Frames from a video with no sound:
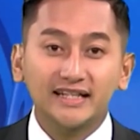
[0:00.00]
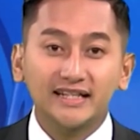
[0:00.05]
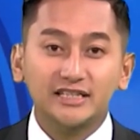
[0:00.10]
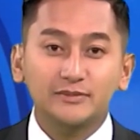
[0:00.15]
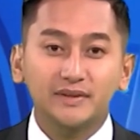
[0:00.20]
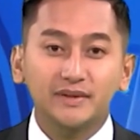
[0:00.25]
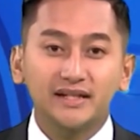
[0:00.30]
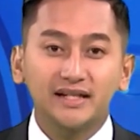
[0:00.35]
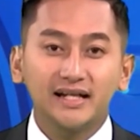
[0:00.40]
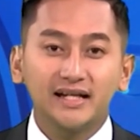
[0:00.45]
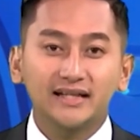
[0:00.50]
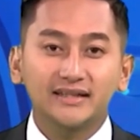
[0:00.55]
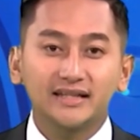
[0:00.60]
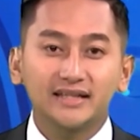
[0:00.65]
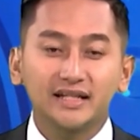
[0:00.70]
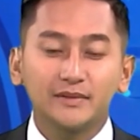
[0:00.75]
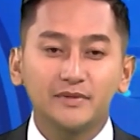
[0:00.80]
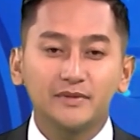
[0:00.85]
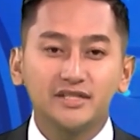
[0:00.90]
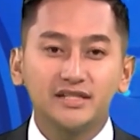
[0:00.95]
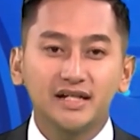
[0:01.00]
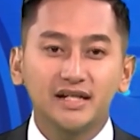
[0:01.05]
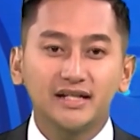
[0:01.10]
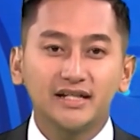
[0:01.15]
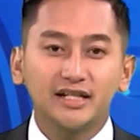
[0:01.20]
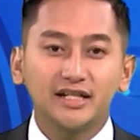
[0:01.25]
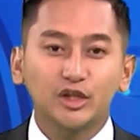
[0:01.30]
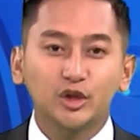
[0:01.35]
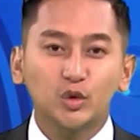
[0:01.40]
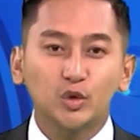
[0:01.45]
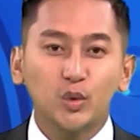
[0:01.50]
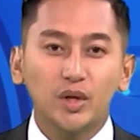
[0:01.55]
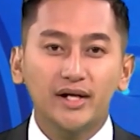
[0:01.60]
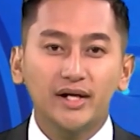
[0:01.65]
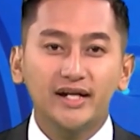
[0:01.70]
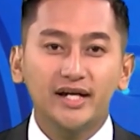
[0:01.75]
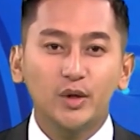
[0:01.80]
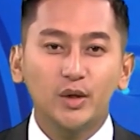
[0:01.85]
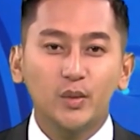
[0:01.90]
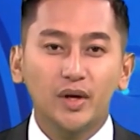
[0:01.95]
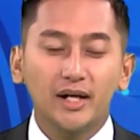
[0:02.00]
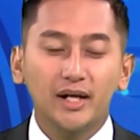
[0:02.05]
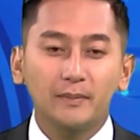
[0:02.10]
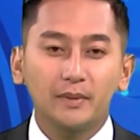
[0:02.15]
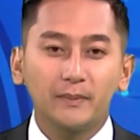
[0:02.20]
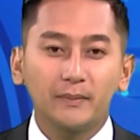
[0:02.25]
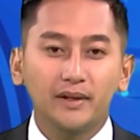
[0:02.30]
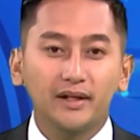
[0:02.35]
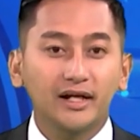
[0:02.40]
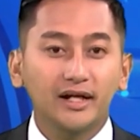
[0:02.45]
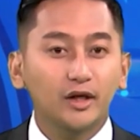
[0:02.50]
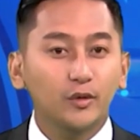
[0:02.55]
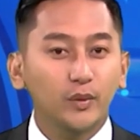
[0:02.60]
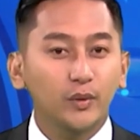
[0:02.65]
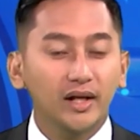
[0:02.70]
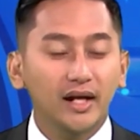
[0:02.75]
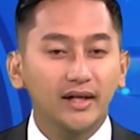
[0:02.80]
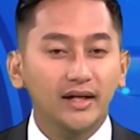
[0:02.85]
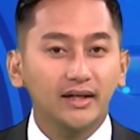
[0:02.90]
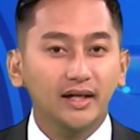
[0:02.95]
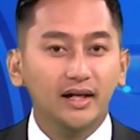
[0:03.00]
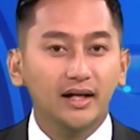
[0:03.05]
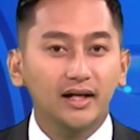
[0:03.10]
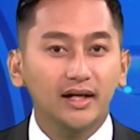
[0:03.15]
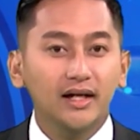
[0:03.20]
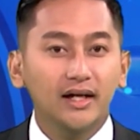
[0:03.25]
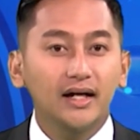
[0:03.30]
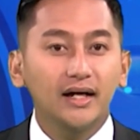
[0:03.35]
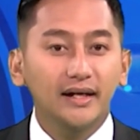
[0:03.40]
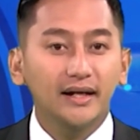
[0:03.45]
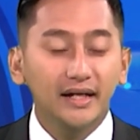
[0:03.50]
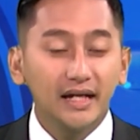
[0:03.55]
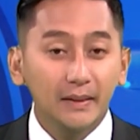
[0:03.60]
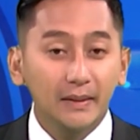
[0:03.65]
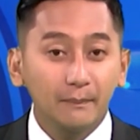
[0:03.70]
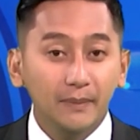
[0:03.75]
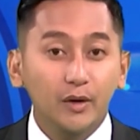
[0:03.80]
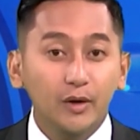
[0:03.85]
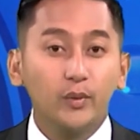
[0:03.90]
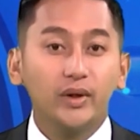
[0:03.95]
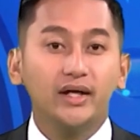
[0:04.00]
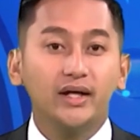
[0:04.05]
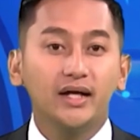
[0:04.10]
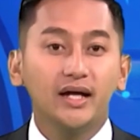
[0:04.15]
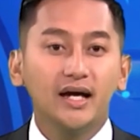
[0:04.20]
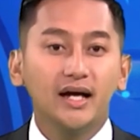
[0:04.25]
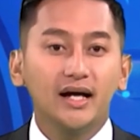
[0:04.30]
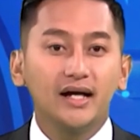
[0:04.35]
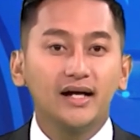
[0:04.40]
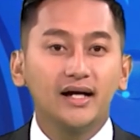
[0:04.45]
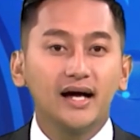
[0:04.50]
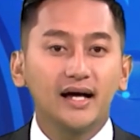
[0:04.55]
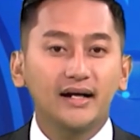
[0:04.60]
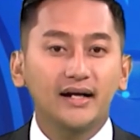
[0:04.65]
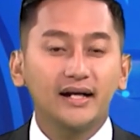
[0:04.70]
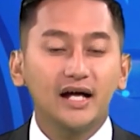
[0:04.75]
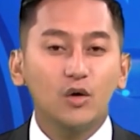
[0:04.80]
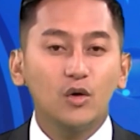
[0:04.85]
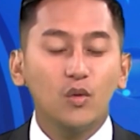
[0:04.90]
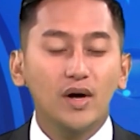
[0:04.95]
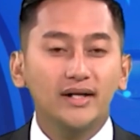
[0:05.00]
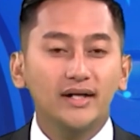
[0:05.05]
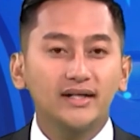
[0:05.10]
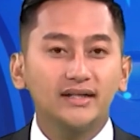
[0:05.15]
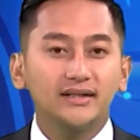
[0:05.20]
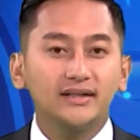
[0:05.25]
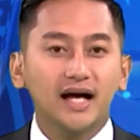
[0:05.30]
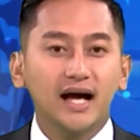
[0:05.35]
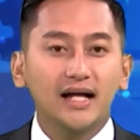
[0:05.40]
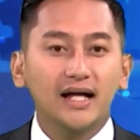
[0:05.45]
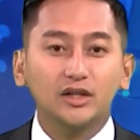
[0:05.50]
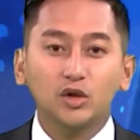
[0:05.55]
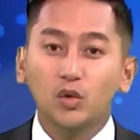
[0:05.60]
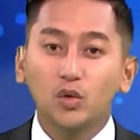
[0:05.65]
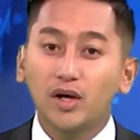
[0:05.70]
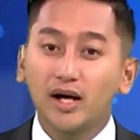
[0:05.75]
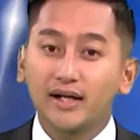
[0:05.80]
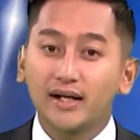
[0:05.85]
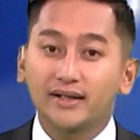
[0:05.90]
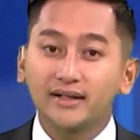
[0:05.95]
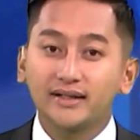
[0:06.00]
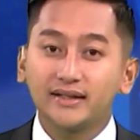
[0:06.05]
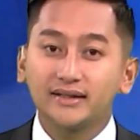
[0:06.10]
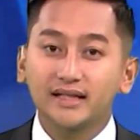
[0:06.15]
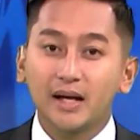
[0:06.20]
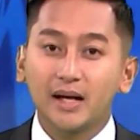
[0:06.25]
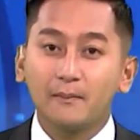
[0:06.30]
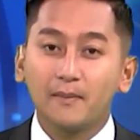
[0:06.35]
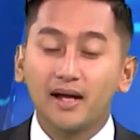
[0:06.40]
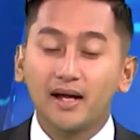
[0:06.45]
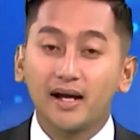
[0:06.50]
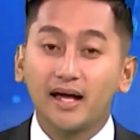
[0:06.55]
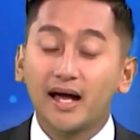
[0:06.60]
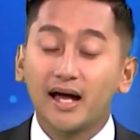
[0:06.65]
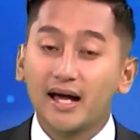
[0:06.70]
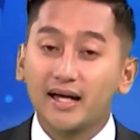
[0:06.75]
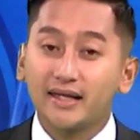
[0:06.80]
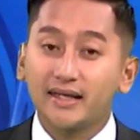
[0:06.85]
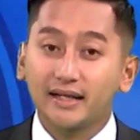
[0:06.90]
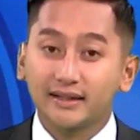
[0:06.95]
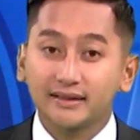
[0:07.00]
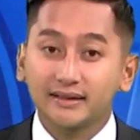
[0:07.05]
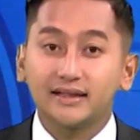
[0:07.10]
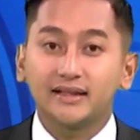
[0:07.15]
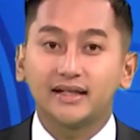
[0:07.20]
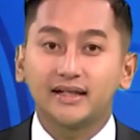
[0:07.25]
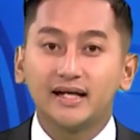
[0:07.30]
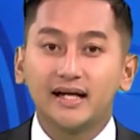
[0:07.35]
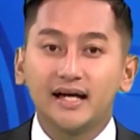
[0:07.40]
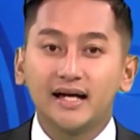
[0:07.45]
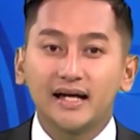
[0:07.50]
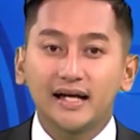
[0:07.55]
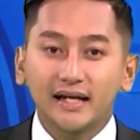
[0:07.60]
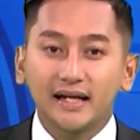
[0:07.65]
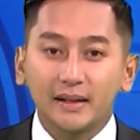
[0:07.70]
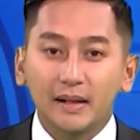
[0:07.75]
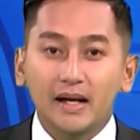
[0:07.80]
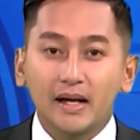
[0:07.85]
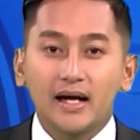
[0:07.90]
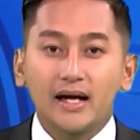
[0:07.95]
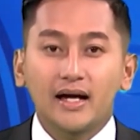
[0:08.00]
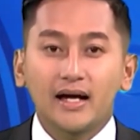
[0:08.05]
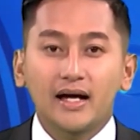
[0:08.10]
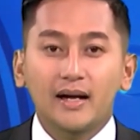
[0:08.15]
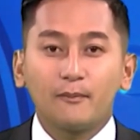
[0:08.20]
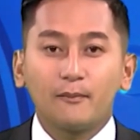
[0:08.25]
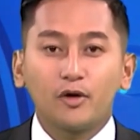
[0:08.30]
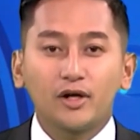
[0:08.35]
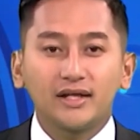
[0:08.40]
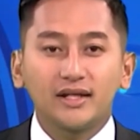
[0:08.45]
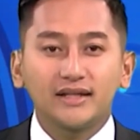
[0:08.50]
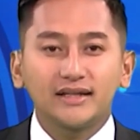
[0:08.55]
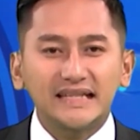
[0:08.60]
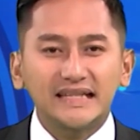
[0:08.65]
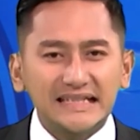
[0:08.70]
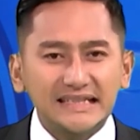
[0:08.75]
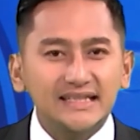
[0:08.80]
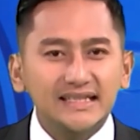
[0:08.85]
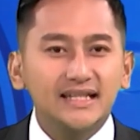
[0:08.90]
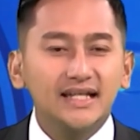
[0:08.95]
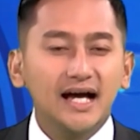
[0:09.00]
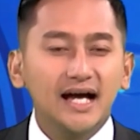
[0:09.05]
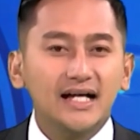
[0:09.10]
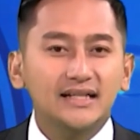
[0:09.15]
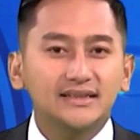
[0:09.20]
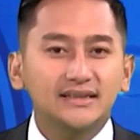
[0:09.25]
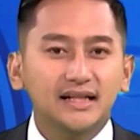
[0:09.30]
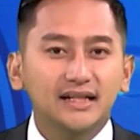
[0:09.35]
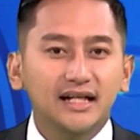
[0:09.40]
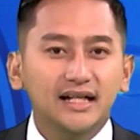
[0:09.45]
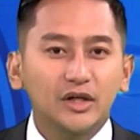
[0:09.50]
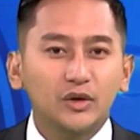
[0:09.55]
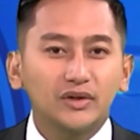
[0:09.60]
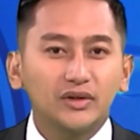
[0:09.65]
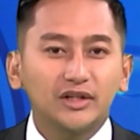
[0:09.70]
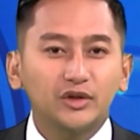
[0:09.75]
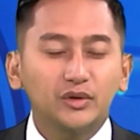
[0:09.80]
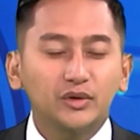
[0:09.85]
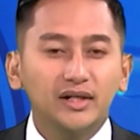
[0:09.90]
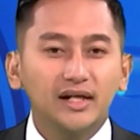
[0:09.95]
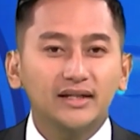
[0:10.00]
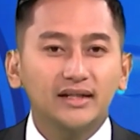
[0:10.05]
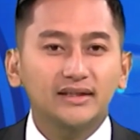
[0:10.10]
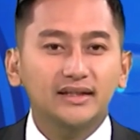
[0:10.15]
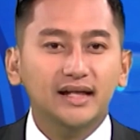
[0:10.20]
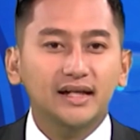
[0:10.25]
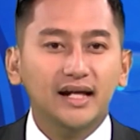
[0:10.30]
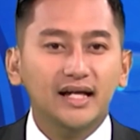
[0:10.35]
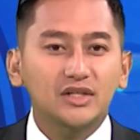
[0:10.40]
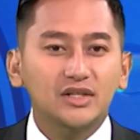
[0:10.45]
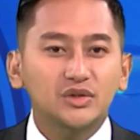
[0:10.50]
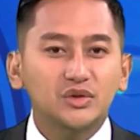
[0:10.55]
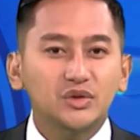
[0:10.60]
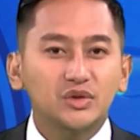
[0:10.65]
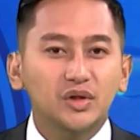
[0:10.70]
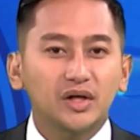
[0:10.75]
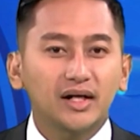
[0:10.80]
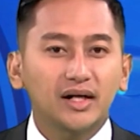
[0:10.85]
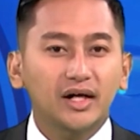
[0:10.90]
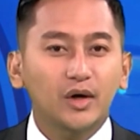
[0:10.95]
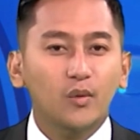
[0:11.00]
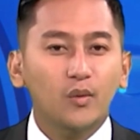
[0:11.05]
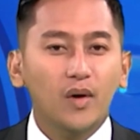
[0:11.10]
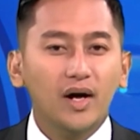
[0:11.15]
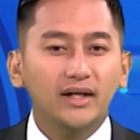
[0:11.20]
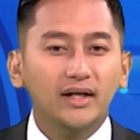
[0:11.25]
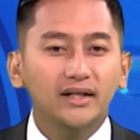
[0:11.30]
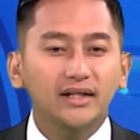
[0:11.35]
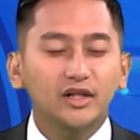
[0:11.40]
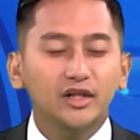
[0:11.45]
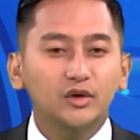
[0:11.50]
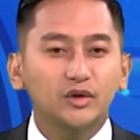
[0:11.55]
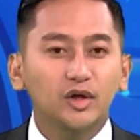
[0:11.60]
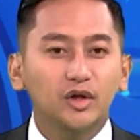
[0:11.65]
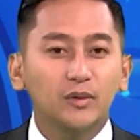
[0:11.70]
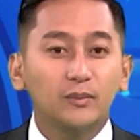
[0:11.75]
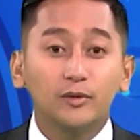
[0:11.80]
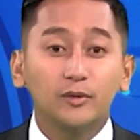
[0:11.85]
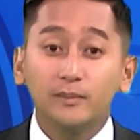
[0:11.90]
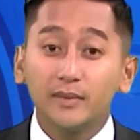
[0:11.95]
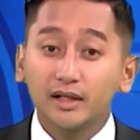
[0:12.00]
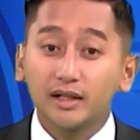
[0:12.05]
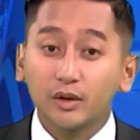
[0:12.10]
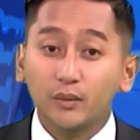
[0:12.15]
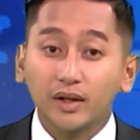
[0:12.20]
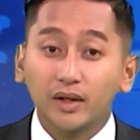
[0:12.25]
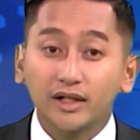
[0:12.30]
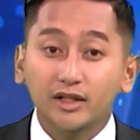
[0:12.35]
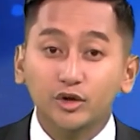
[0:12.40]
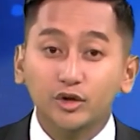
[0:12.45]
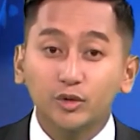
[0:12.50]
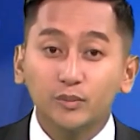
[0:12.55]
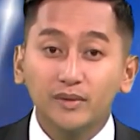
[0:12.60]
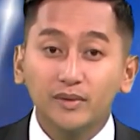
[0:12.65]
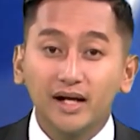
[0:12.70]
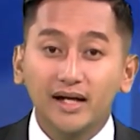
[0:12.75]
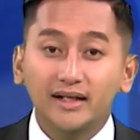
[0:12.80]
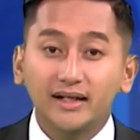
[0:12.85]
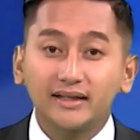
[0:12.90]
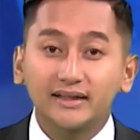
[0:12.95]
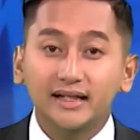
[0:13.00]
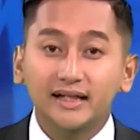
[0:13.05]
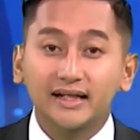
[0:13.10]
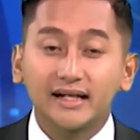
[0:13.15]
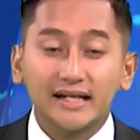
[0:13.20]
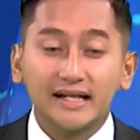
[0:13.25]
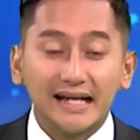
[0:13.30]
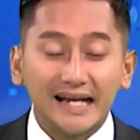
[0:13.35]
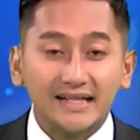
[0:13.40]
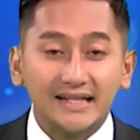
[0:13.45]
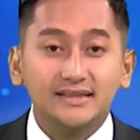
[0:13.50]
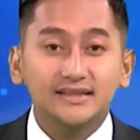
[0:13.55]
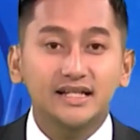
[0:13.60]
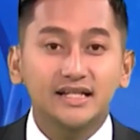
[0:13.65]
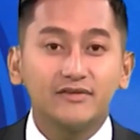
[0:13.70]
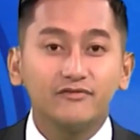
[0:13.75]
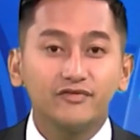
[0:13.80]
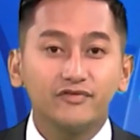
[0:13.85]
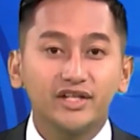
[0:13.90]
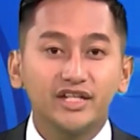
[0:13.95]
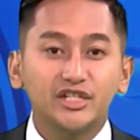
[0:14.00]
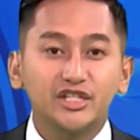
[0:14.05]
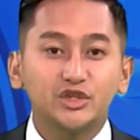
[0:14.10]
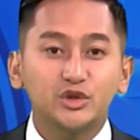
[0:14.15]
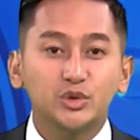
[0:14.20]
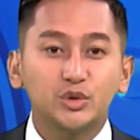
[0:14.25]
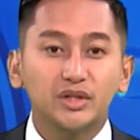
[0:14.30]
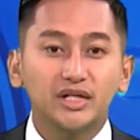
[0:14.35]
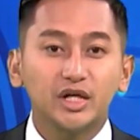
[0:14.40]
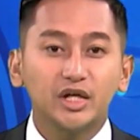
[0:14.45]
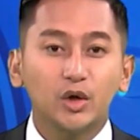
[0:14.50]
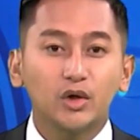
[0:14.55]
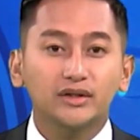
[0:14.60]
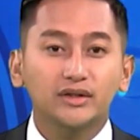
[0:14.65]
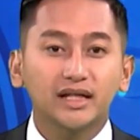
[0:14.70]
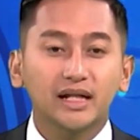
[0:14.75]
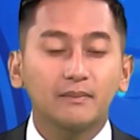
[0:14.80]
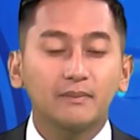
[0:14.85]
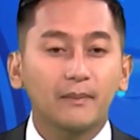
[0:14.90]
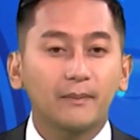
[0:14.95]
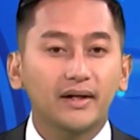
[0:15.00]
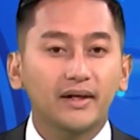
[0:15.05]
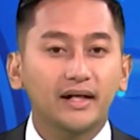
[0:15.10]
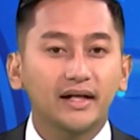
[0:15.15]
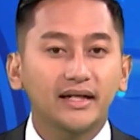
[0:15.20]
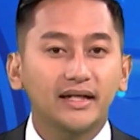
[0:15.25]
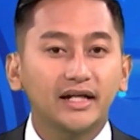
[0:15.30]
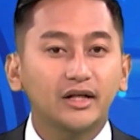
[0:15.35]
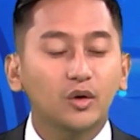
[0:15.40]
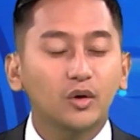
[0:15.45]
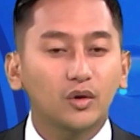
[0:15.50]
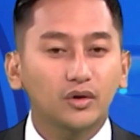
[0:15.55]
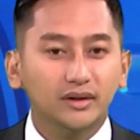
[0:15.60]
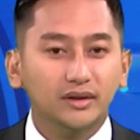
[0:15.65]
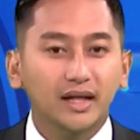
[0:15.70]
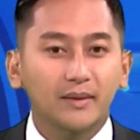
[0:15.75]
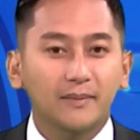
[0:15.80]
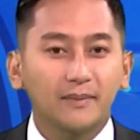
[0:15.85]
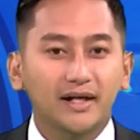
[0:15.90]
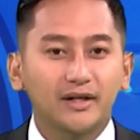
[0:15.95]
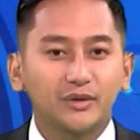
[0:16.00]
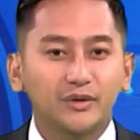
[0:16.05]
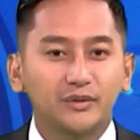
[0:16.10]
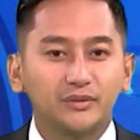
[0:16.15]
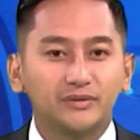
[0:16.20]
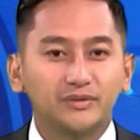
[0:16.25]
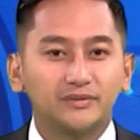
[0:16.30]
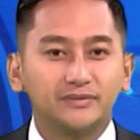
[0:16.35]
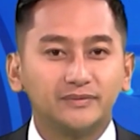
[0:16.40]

resmi dilantik menjadi Ketua Dewan Pimpinan Wilayah DPW Garda Wanita atau Garnita Malahayati. Politisi asal Garut itu dilantik langsung oleh Wakil Ketua Umum atau Waketum Garnita Nasdem Fikisu, di Hotel Papandayan Kota Bandung.